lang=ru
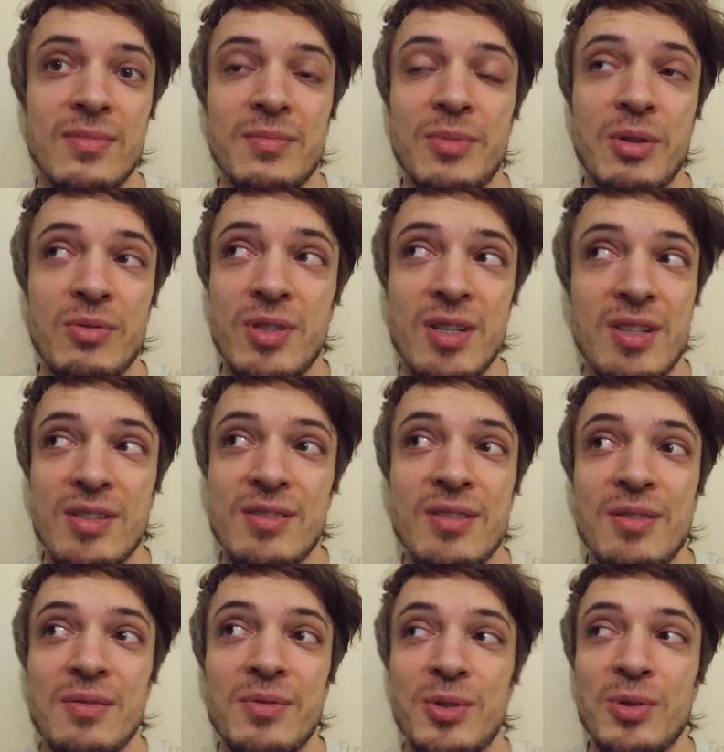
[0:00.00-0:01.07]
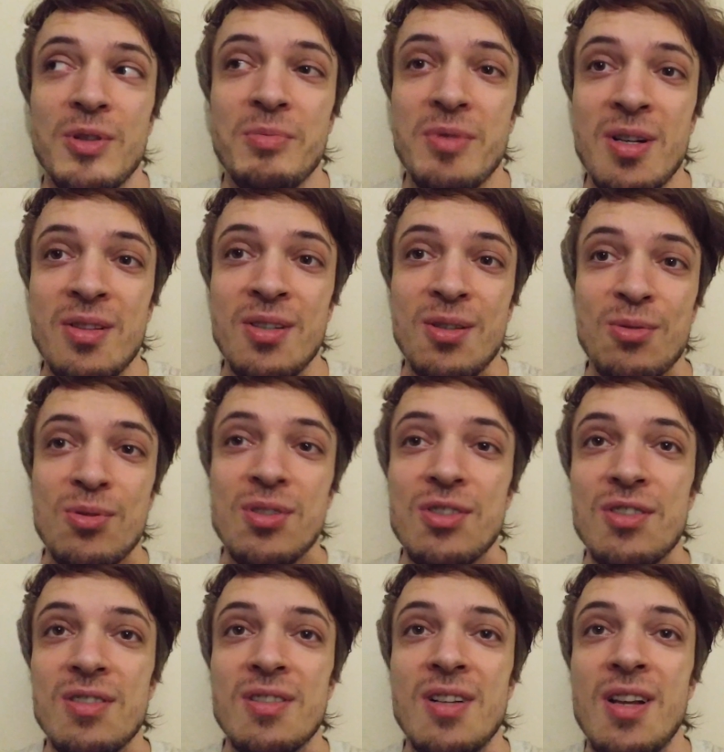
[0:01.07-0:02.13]
правда, я не знаю, в итоге правильно я
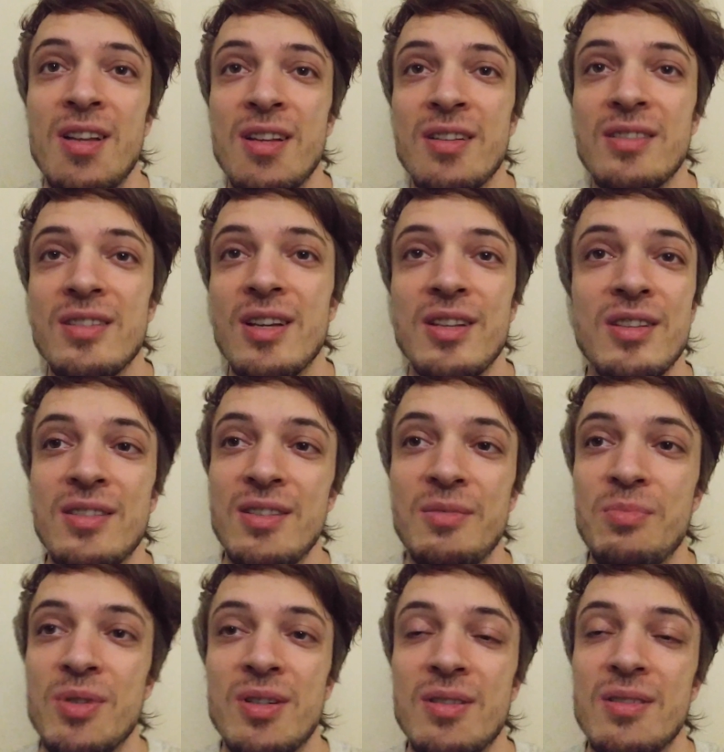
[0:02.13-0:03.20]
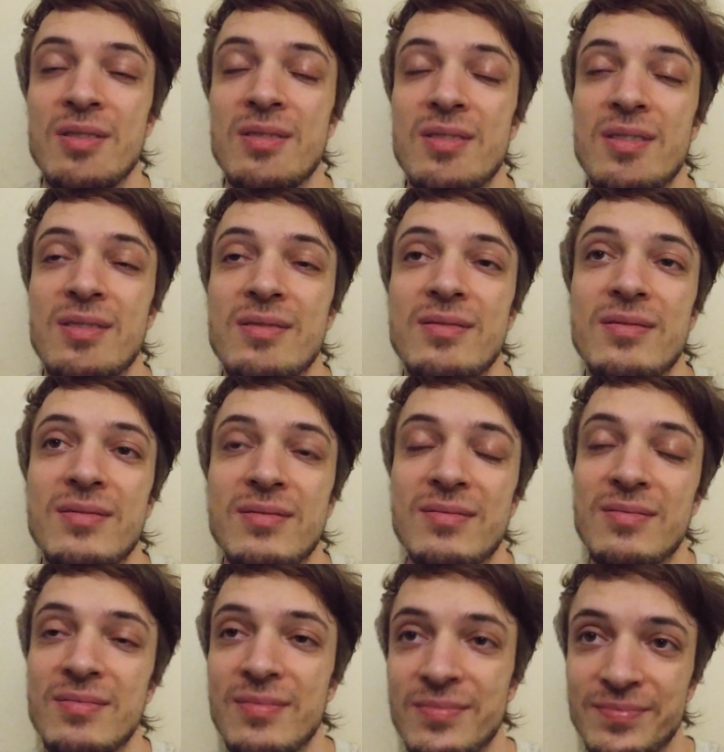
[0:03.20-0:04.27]
услышал или нет, я не, пере,
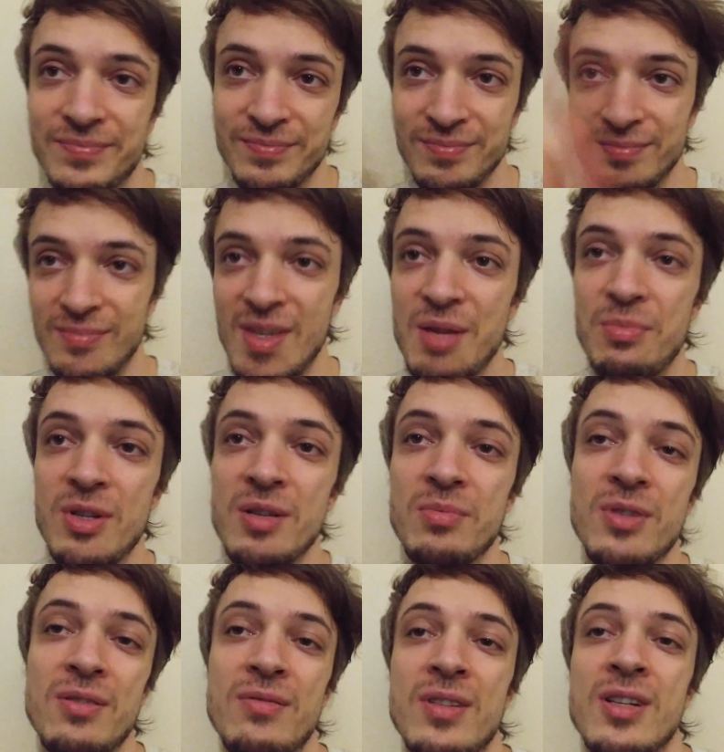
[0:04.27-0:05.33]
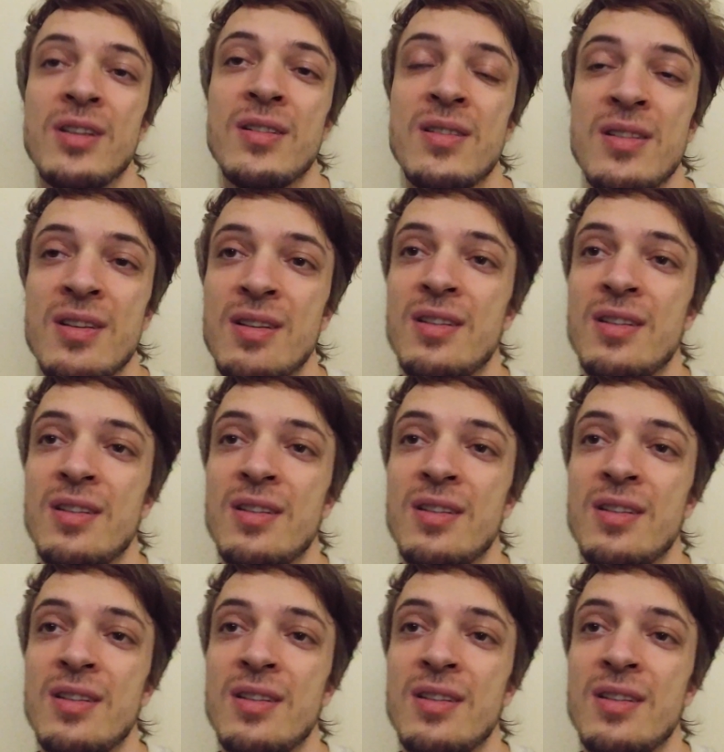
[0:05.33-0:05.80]
не перепроверял.